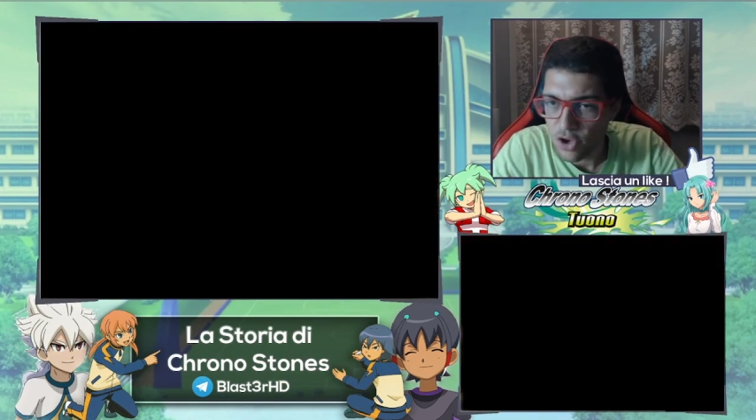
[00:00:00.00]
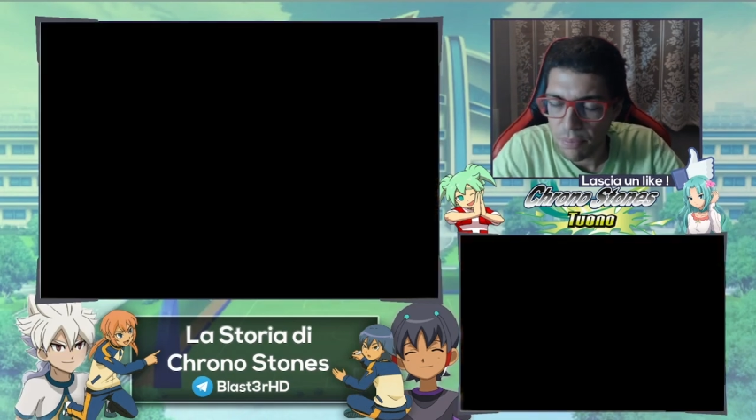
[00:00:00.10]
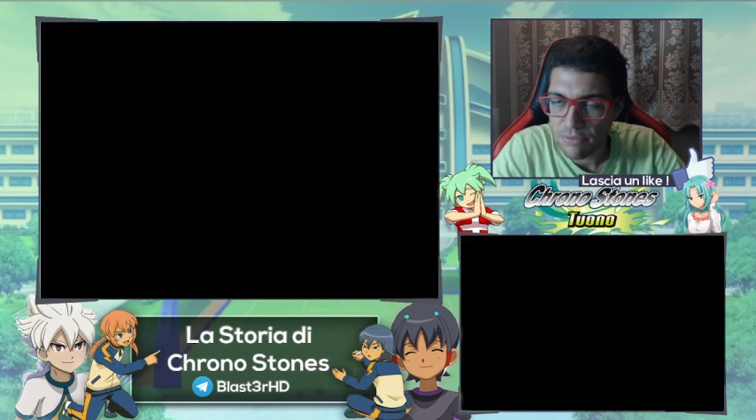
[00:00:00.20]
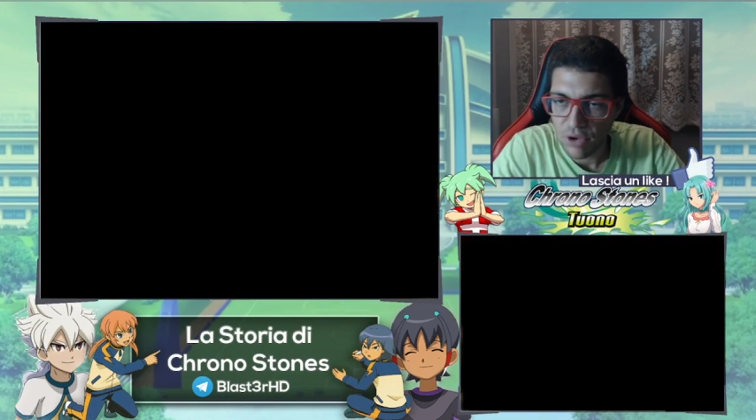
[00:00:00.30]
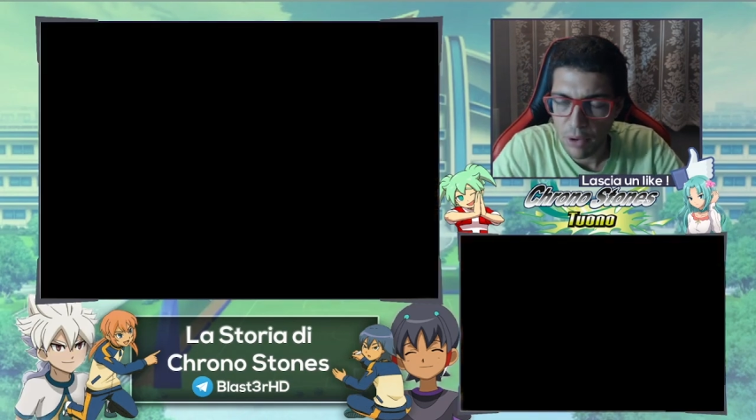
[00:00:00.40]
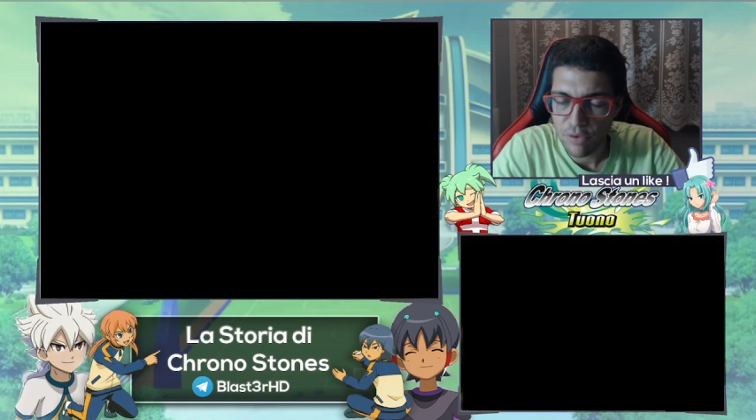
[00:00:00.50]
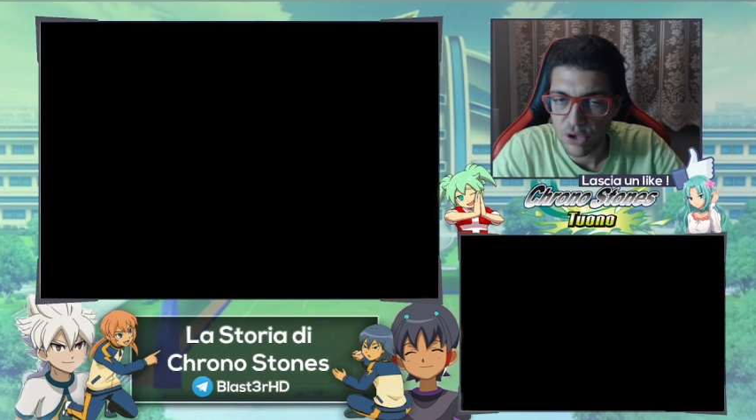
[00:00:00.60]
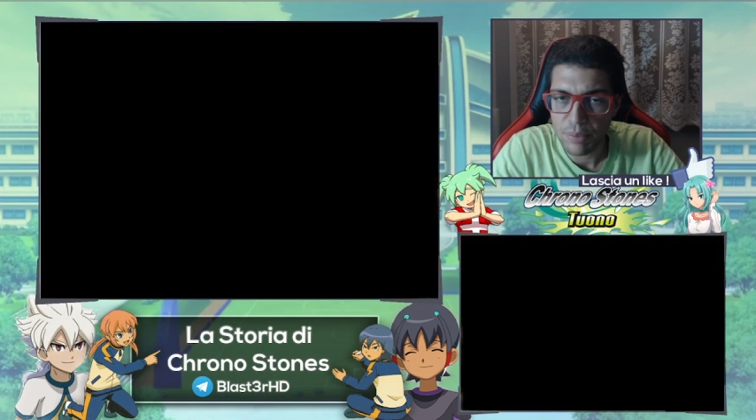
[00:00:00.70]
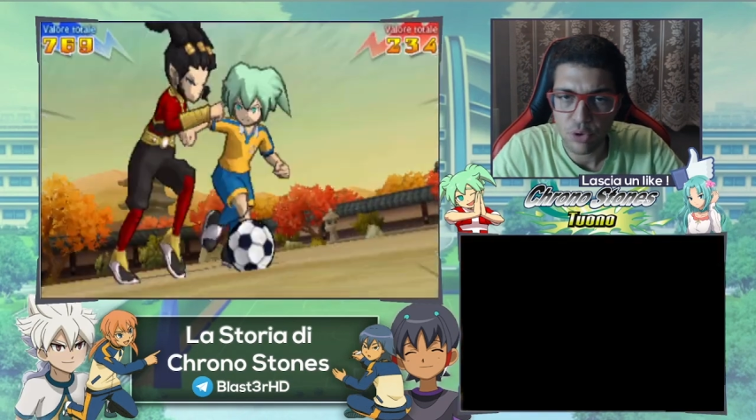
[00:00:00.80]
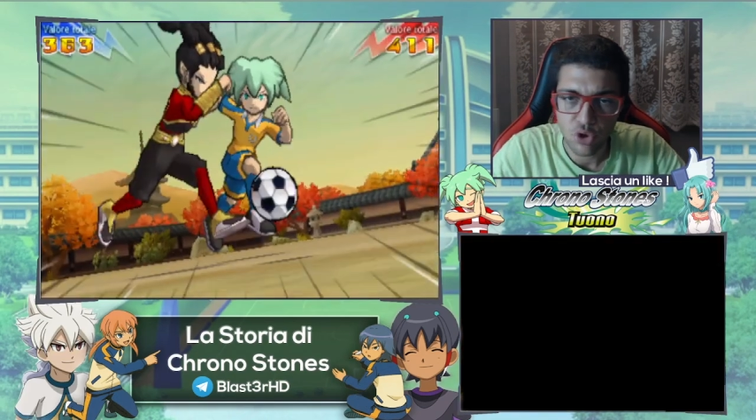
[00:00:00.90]
io penso che avevo fatto
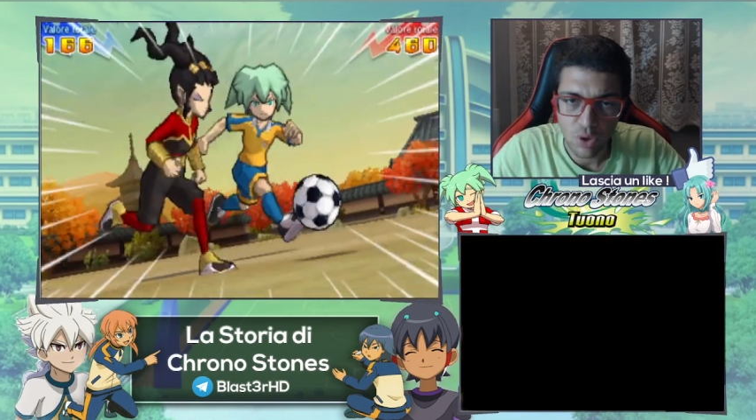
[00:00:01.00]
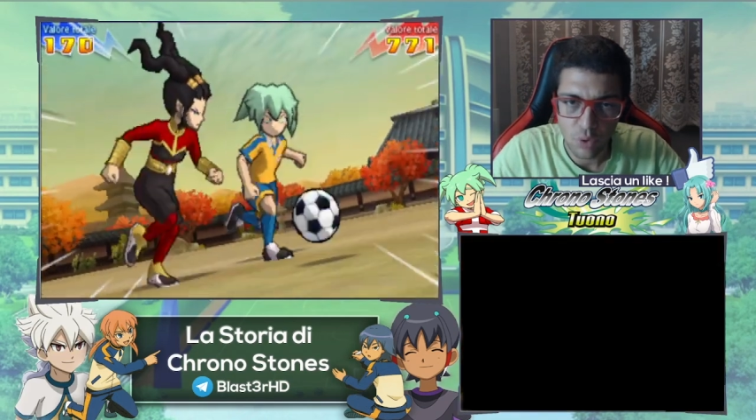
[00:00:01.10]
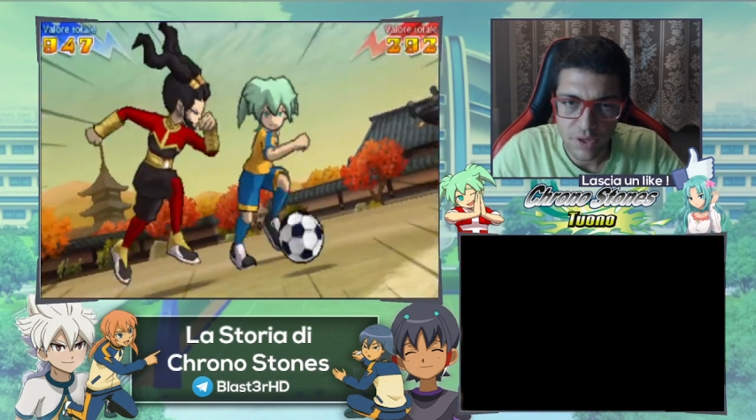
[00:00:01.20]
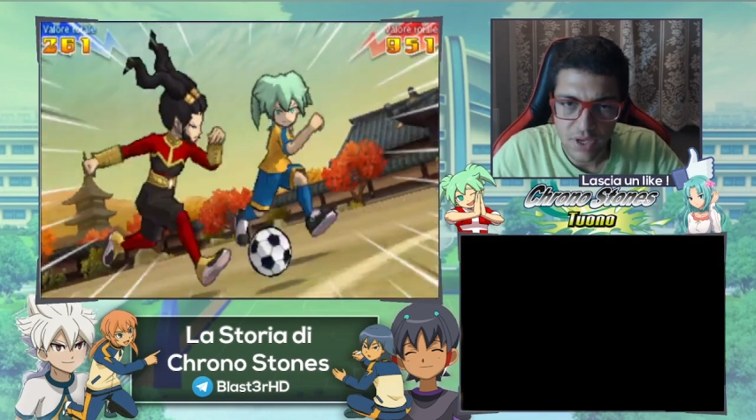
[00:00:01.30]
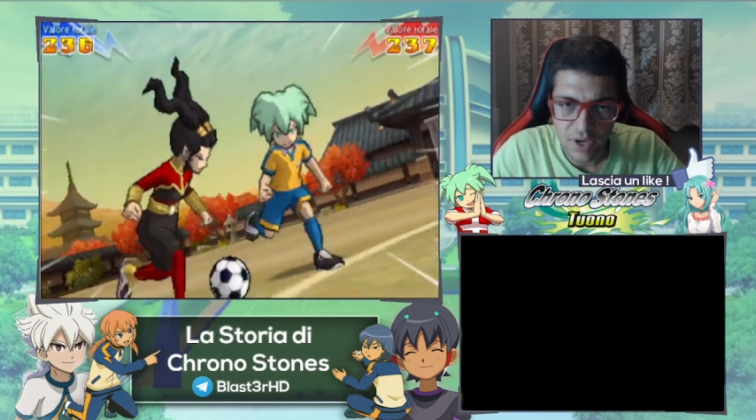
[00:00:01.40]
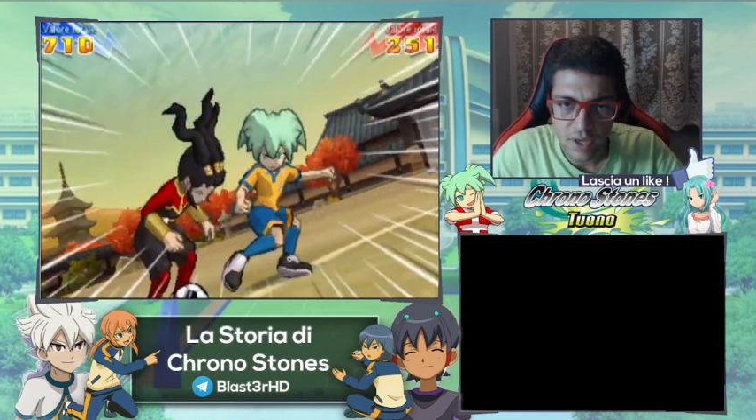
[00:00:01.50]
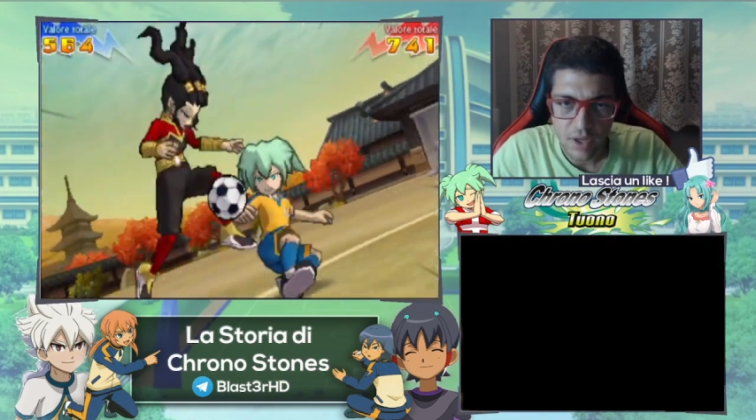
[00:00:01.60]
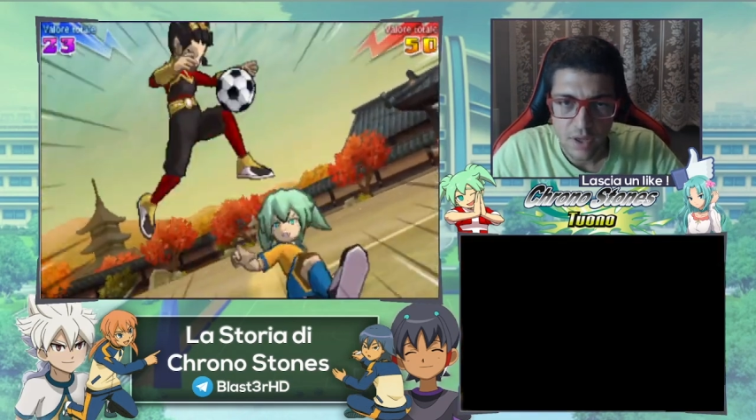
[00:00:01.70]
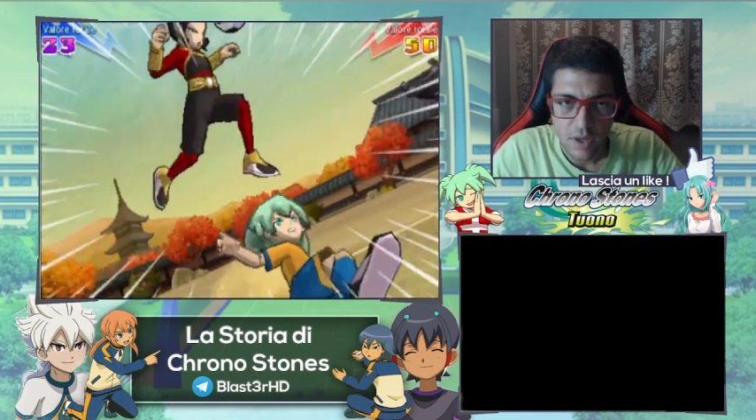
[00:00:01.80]
almeno 5 tiri.